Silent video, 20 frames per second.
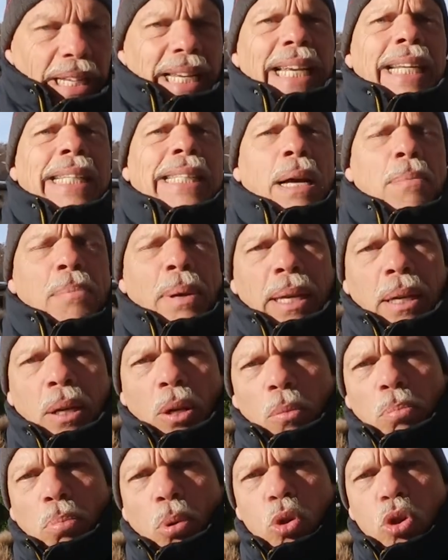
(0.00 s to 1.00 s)
e também
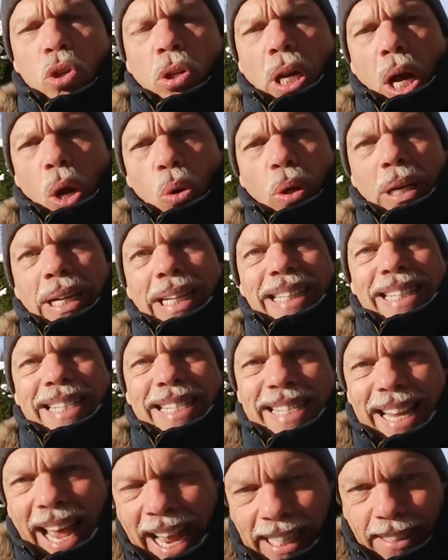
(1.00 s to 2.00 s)
para o jornal
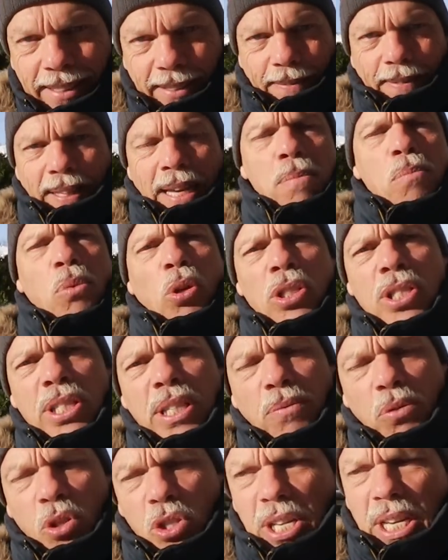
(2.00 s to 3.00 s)
Zeit. E muitos
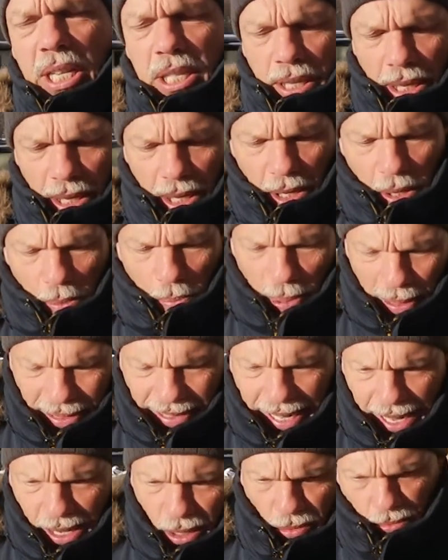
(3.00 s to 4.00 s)
de vocês
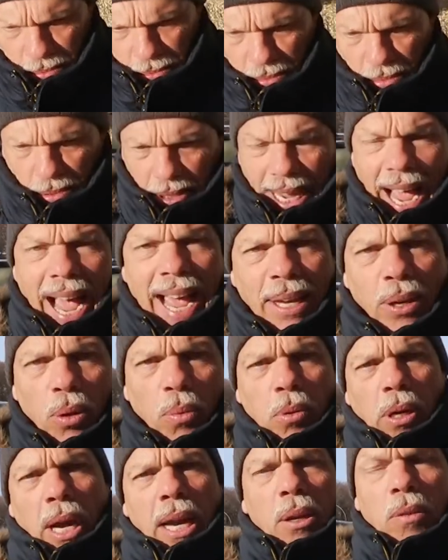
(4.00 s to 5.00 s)
pediram, Caio,
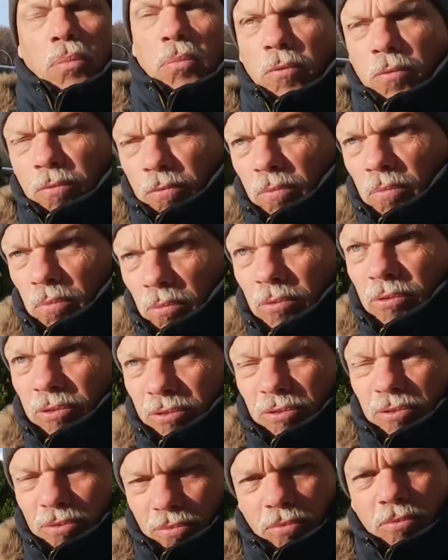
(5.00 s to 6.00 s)
Caio,
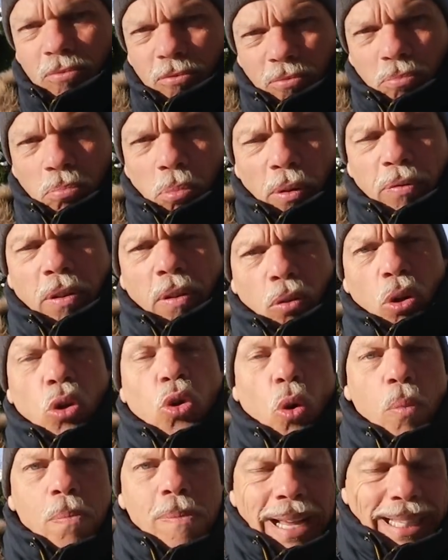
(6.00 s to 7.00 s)
por favor,
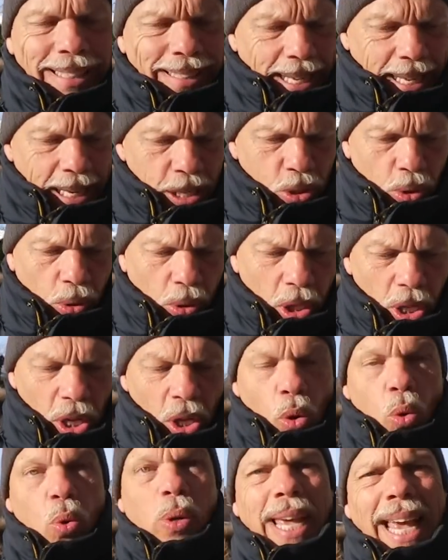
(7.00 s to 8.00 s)
comenta isso.
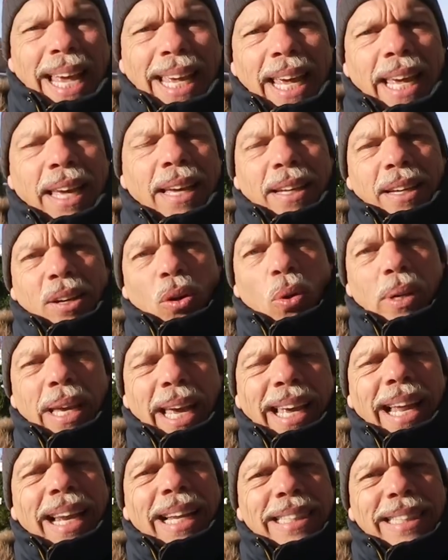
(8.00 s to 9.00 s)
O que que, o que,
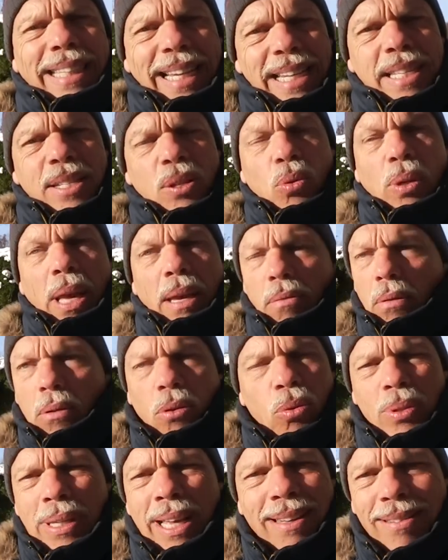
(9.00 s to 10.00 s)
que ela disse? O que,
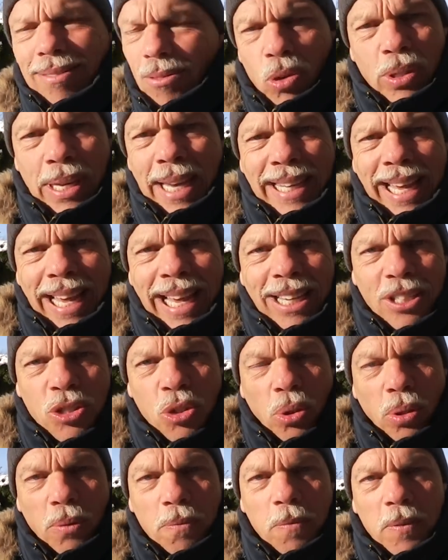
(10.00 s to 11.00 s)
que, o que que é
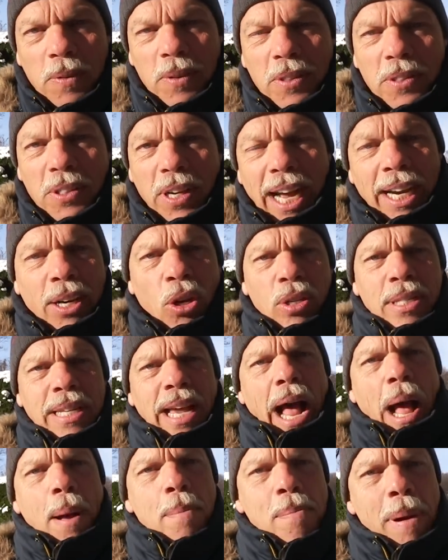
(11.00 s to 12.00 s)
isso? A nossa
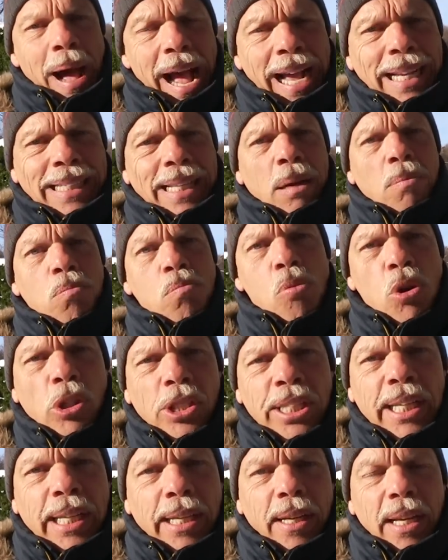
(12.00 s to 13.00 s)
amada
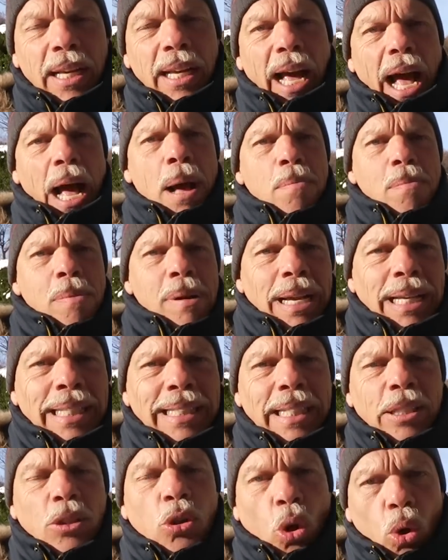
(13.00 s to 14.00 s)
Muti, a mãe
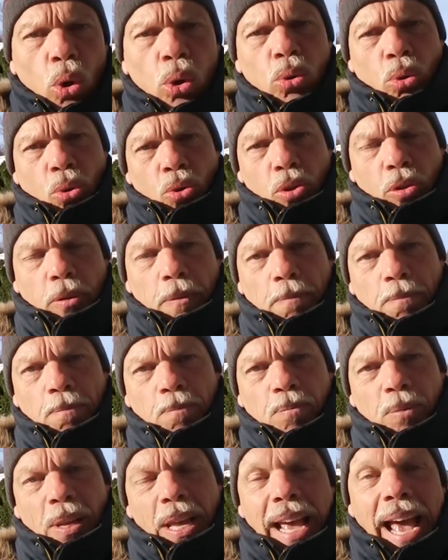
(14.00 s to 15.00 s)
de todos,
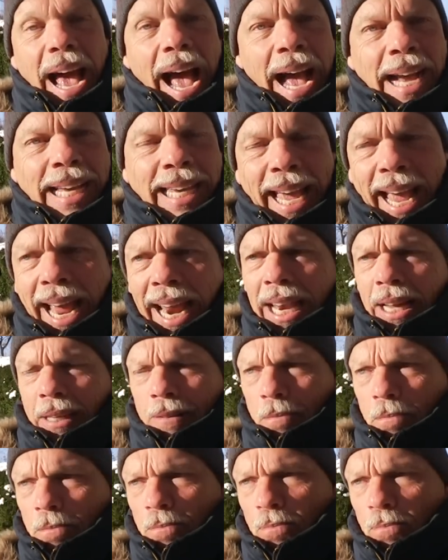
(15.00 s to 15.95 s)
aquela